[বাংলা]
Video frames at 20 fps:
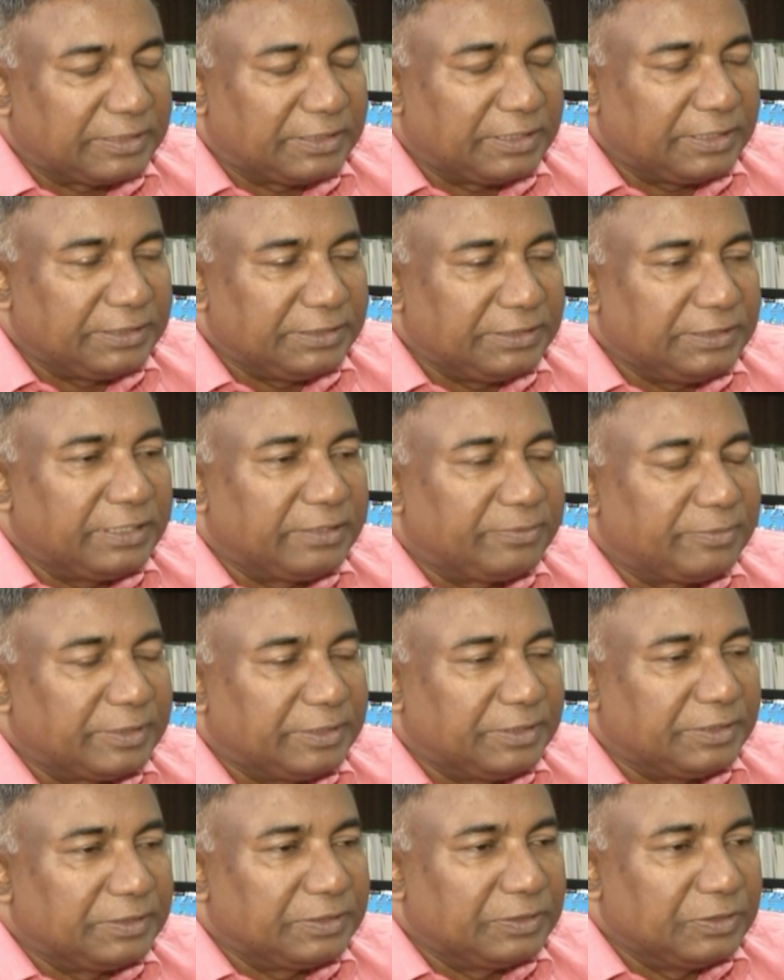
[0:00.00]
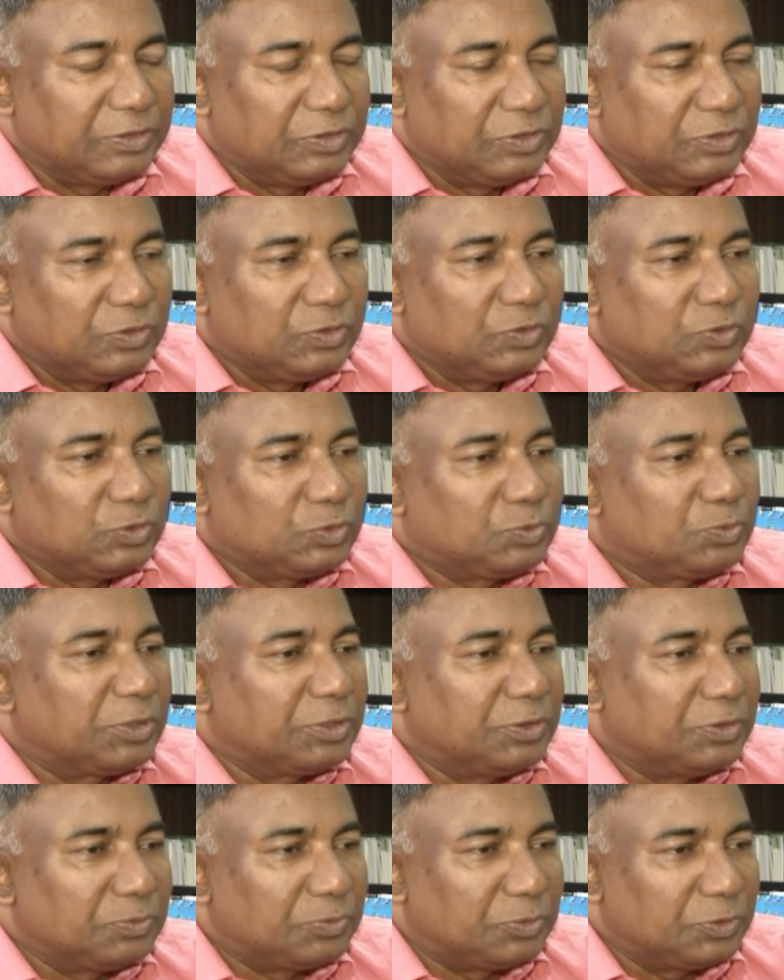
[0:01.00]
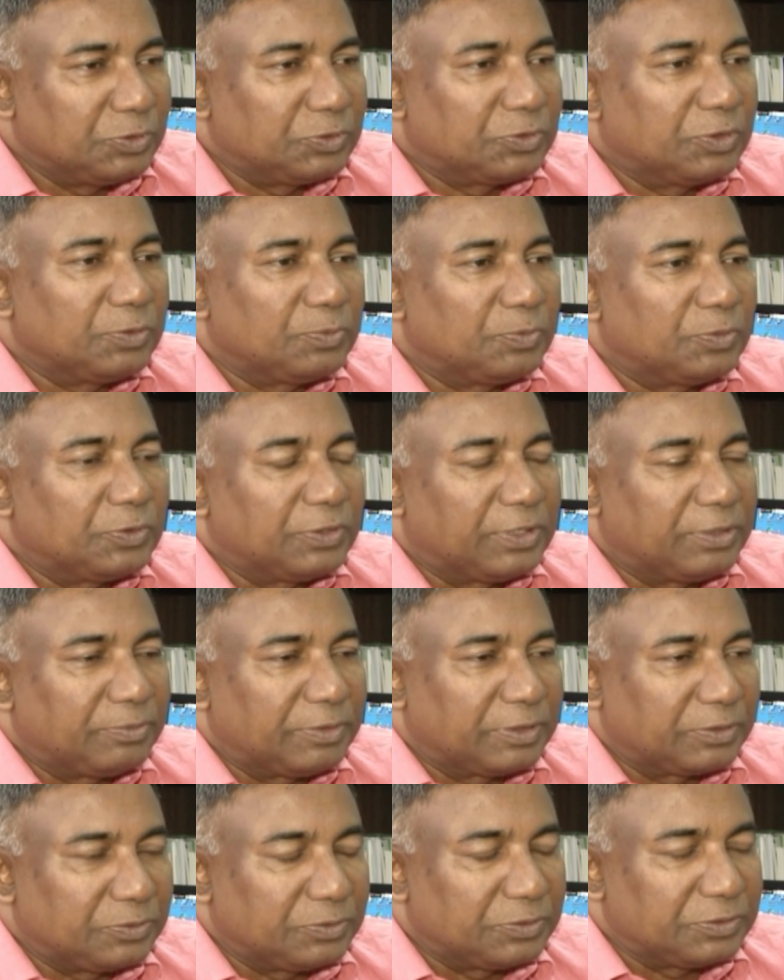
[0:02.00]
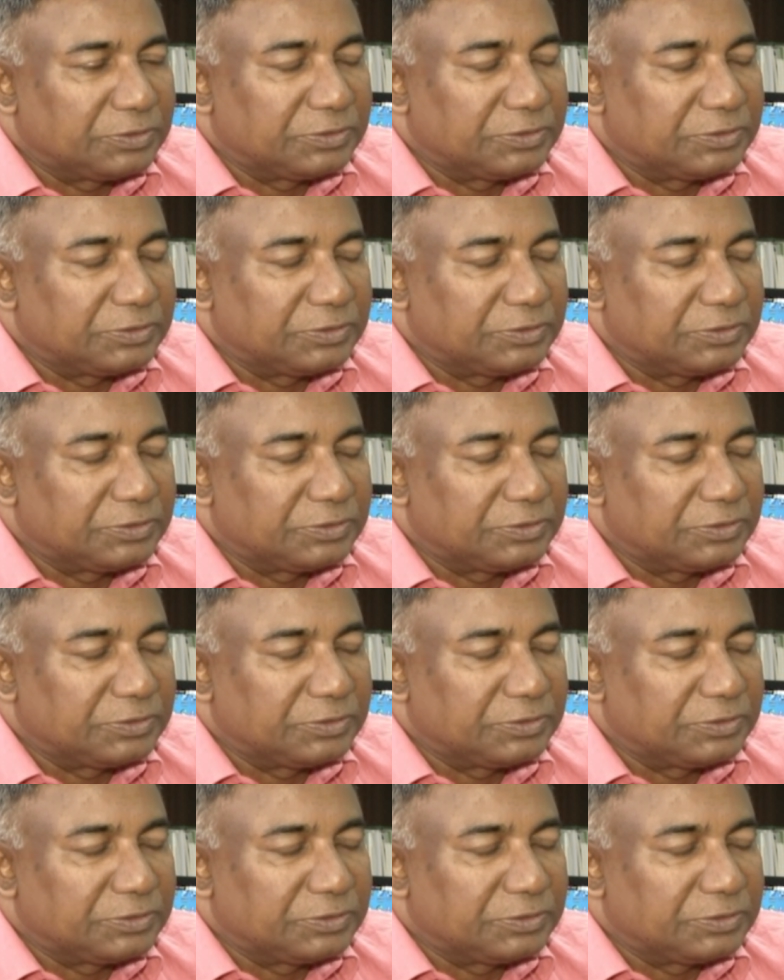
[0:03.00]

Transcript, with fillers: মাথায় নিয়ে আমাদের উৎপাদন পরিকল্পনা আমরা